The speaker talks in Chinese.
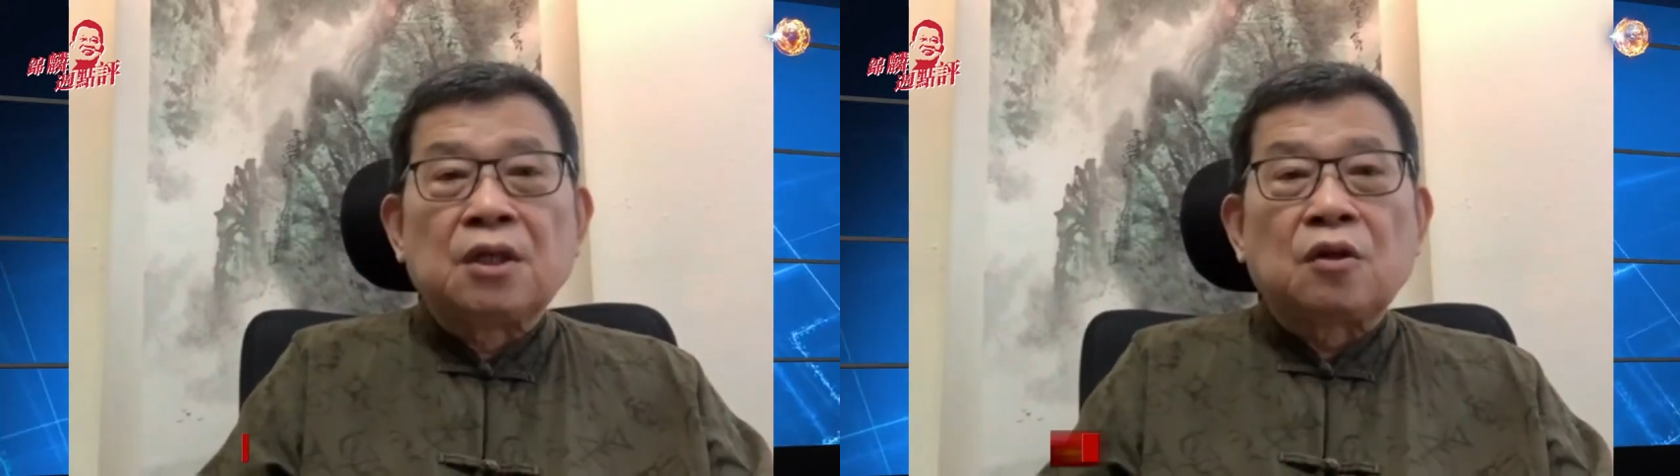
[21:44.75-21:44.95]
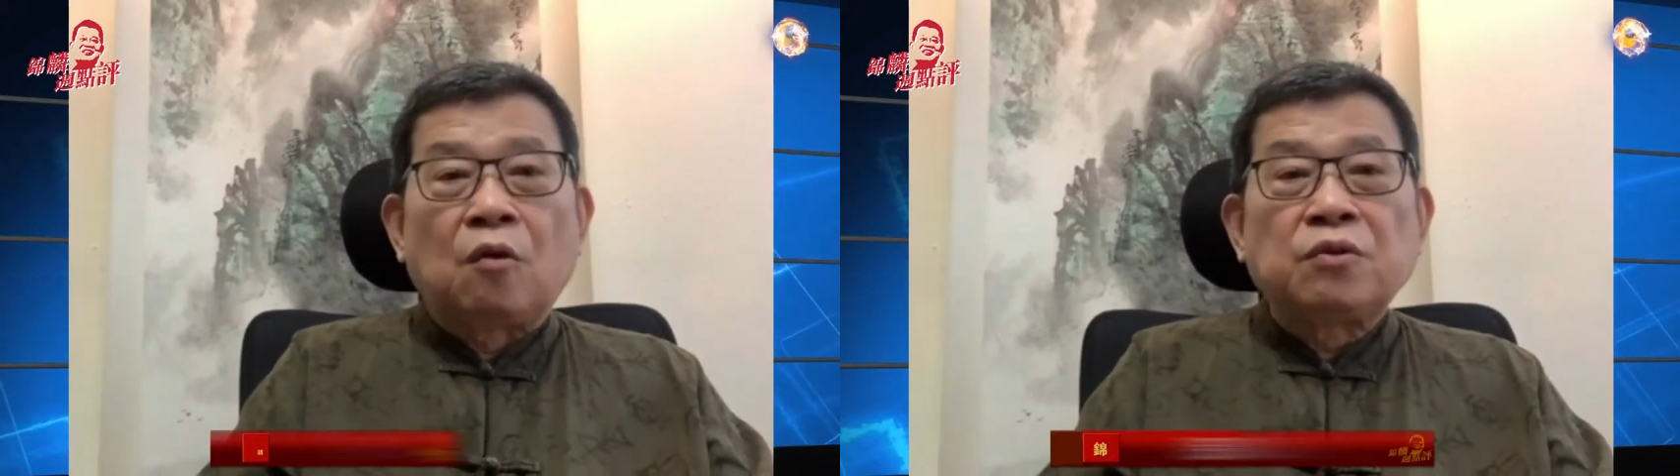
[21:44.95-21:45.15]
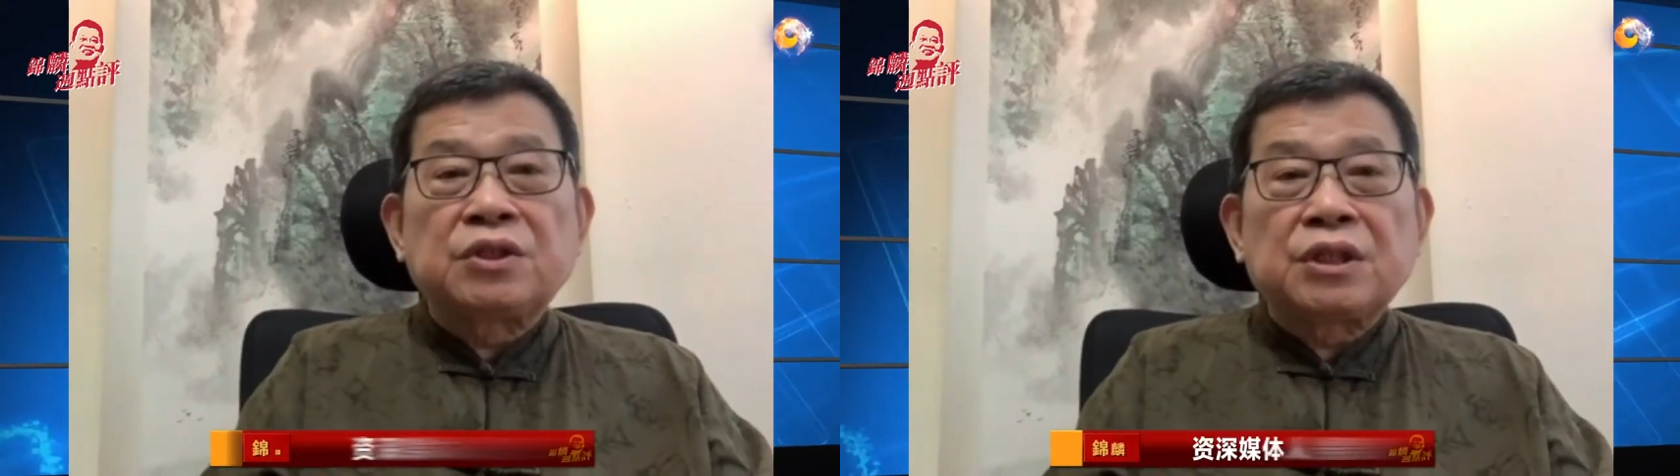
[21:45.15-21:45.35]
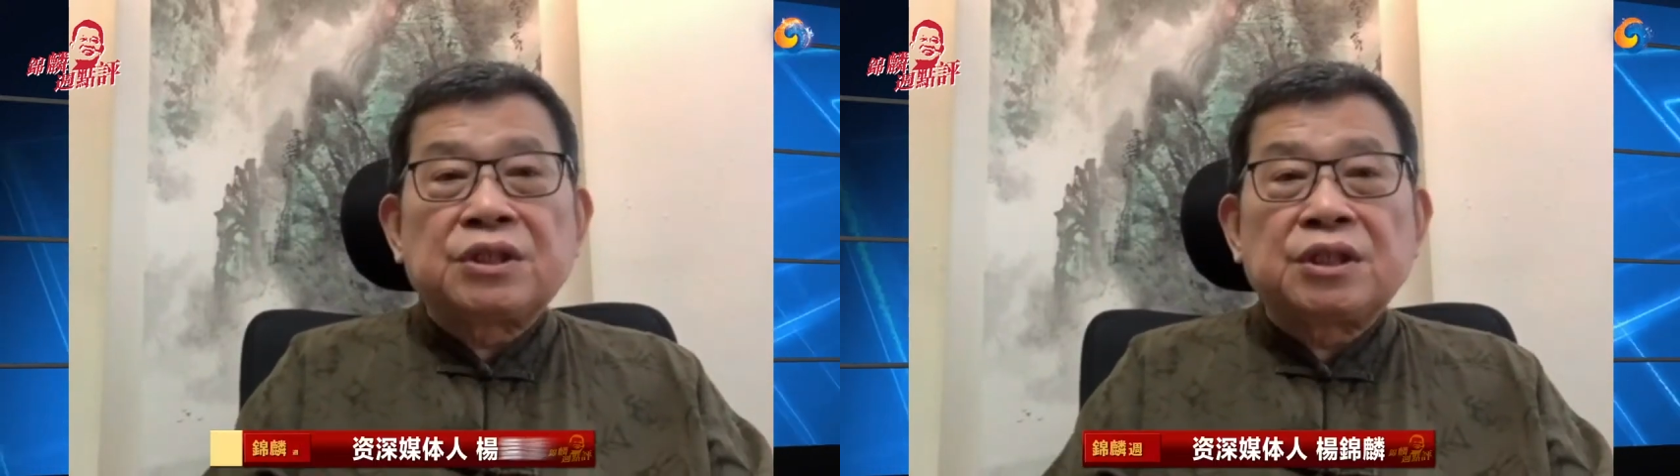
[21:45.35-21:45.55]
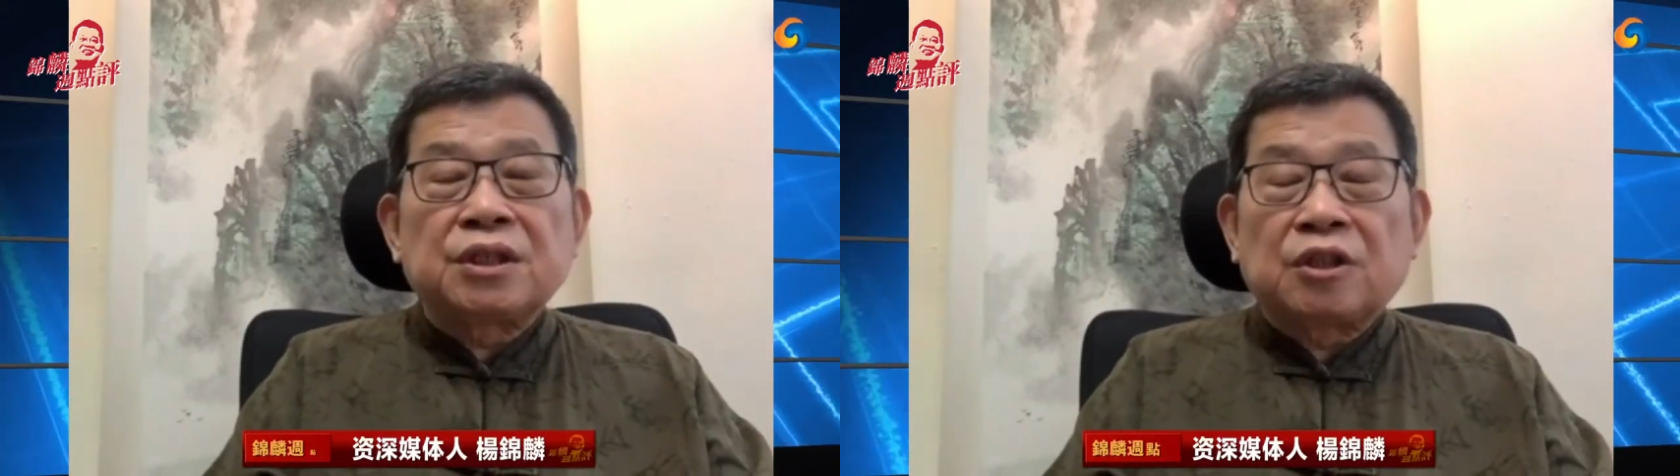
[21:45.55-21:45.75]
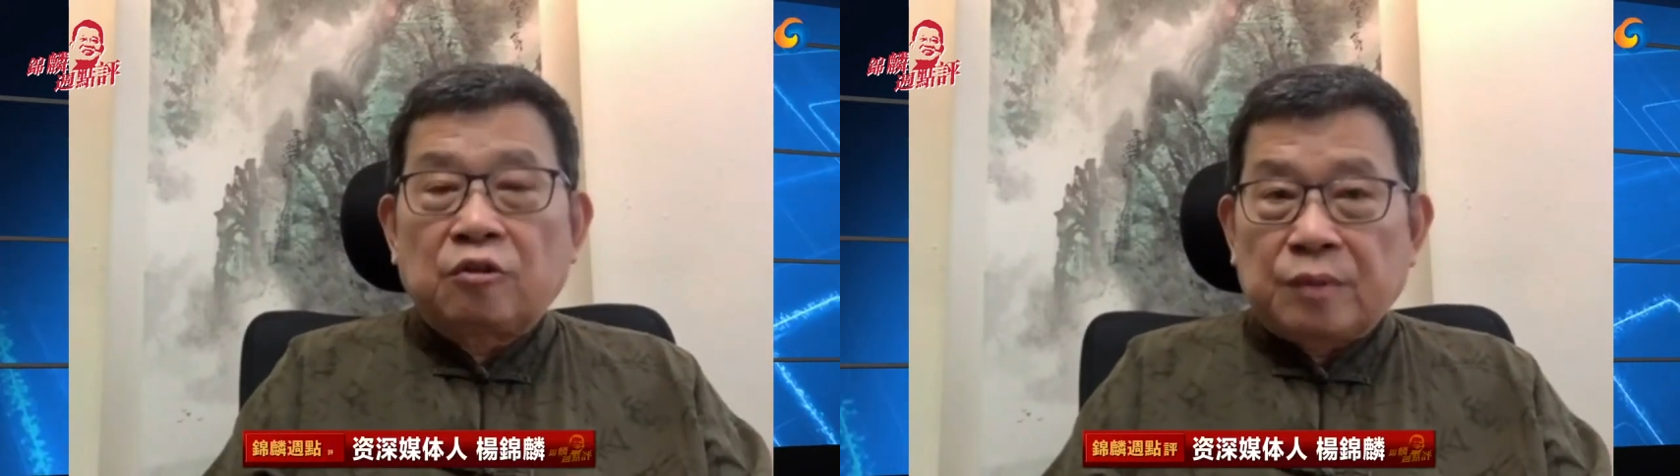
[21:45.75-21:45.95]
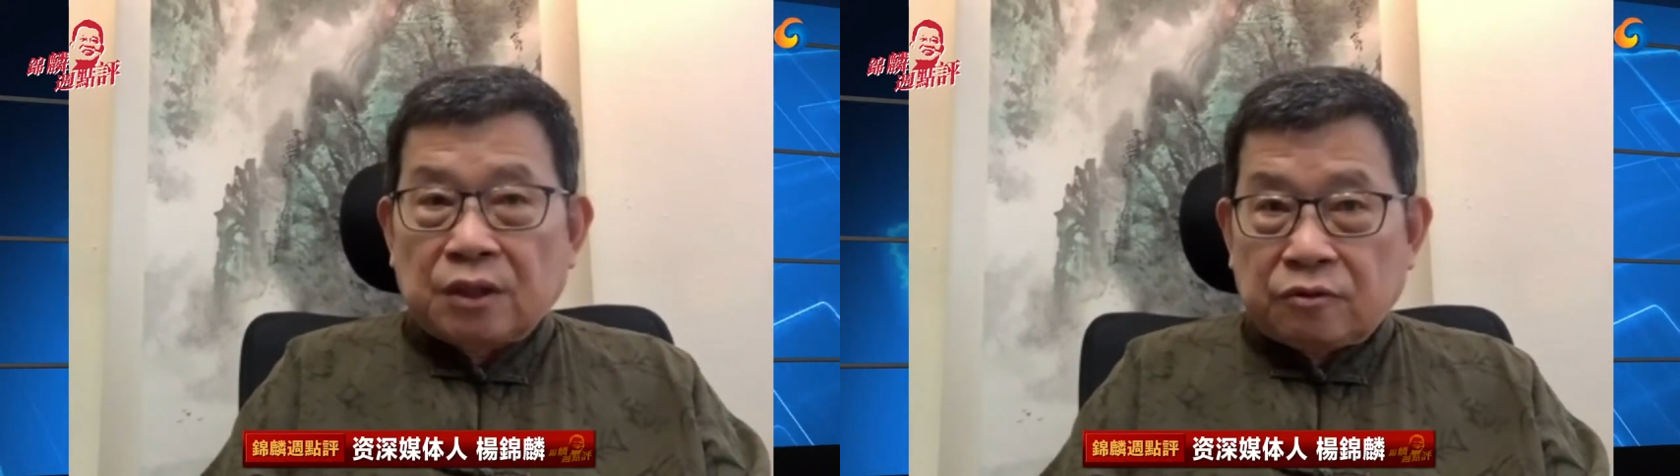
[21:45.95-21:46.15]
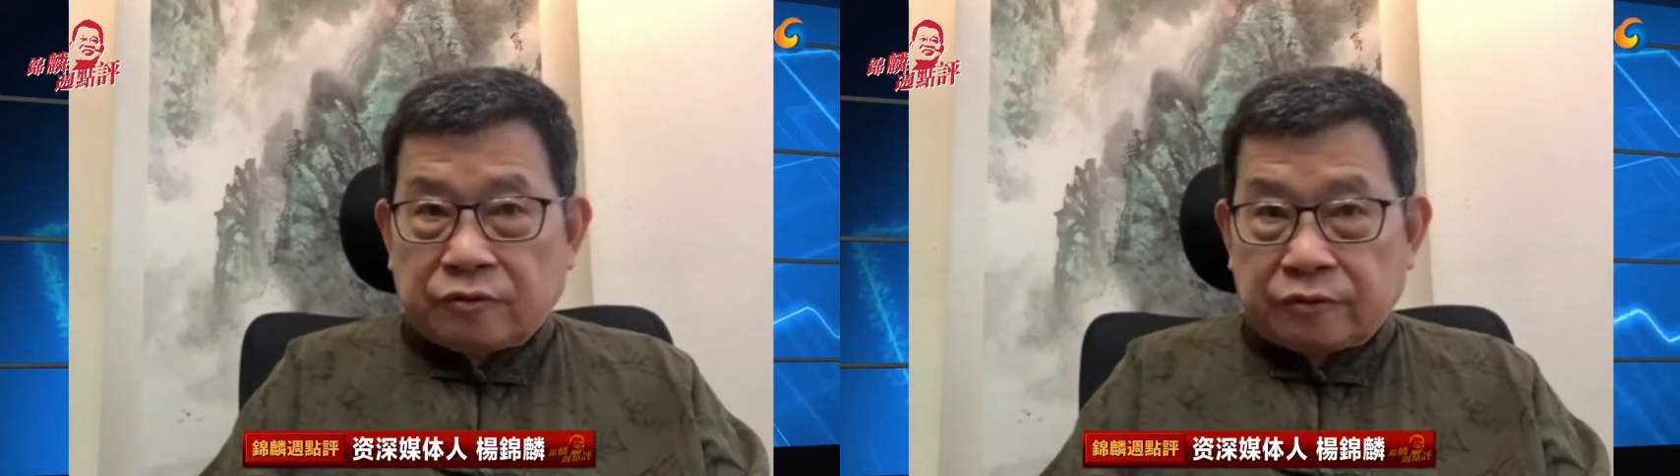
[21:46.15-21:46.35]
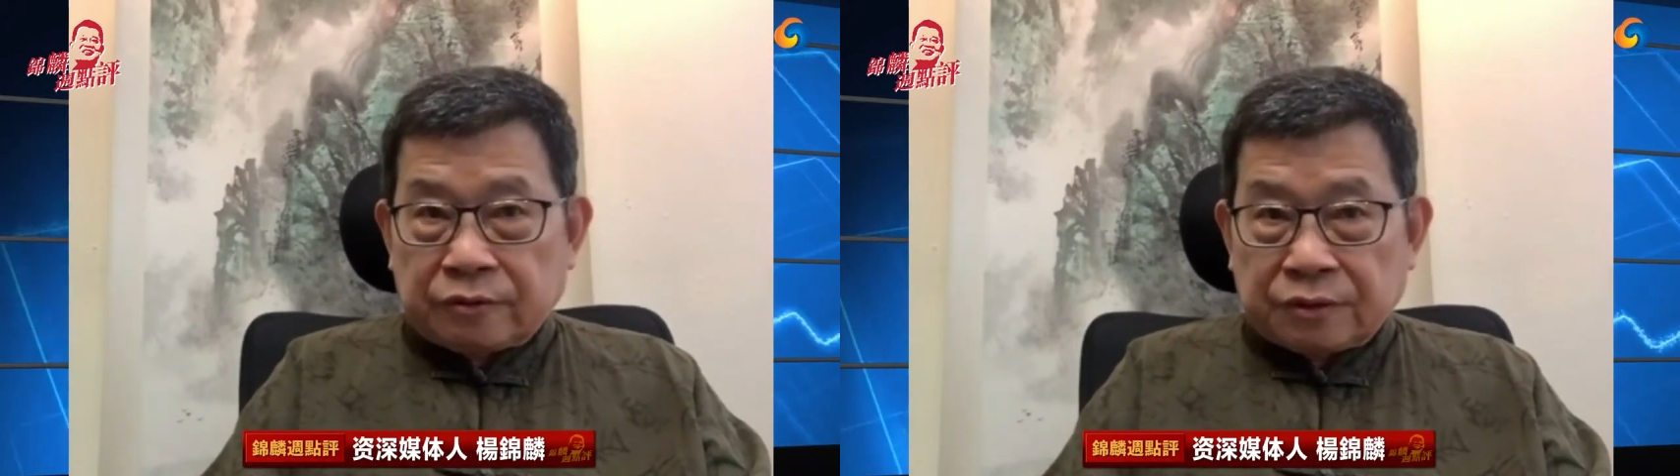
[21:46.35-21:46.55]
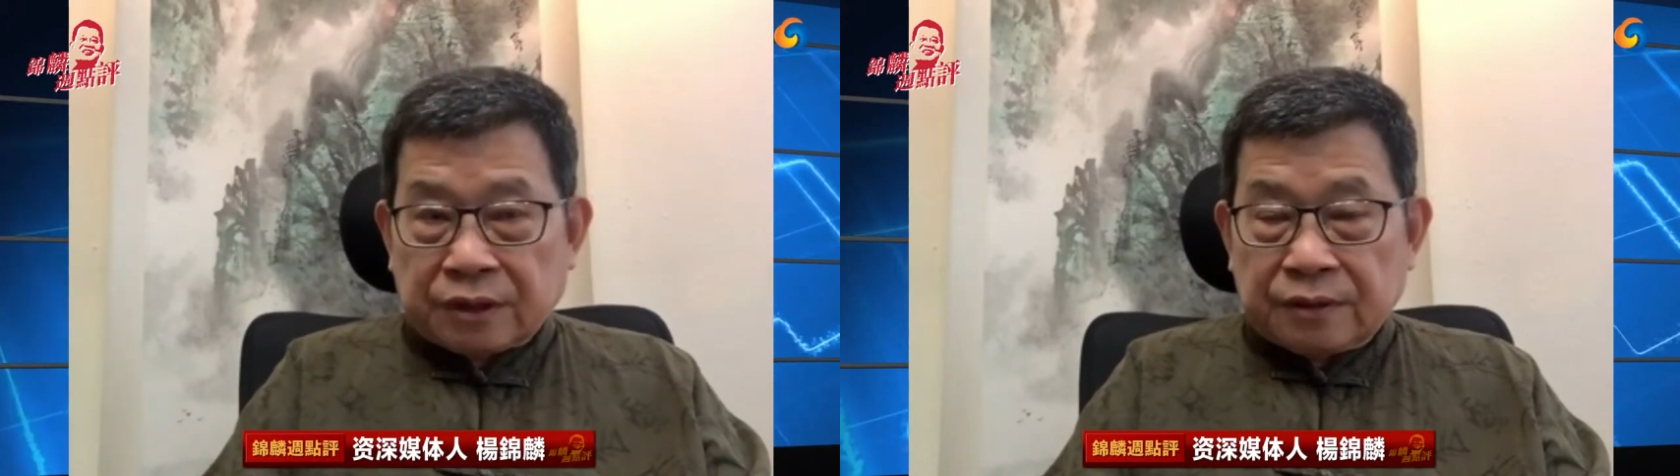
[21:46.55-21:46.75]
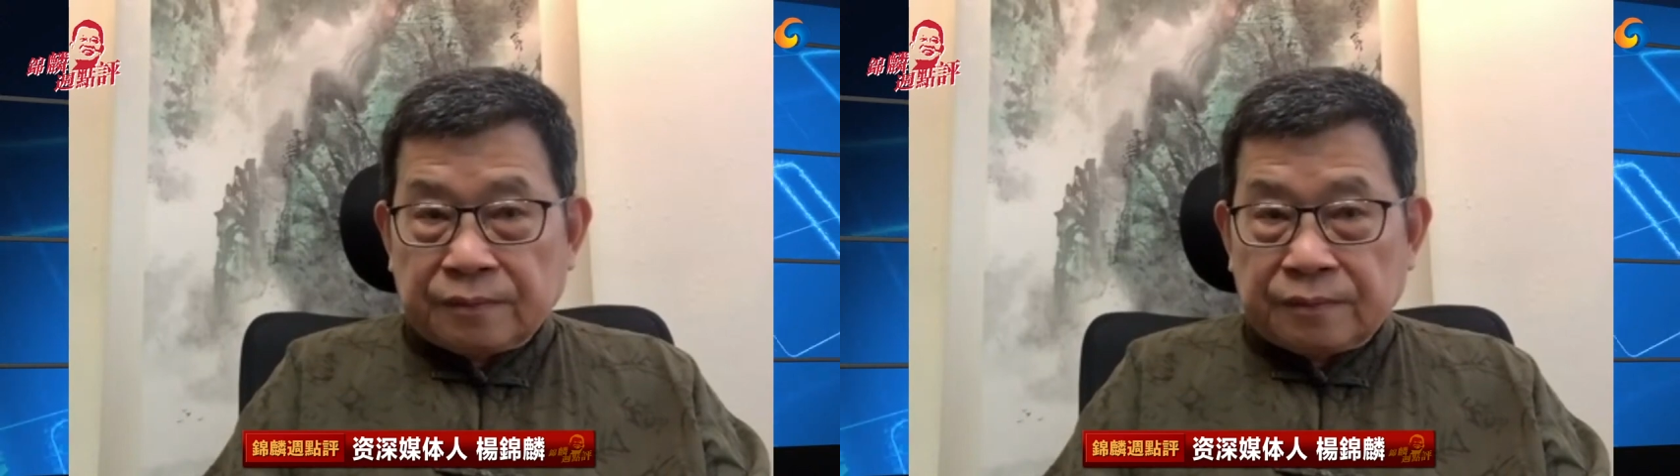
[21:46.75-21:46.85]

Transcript: 公正性、透明度服务，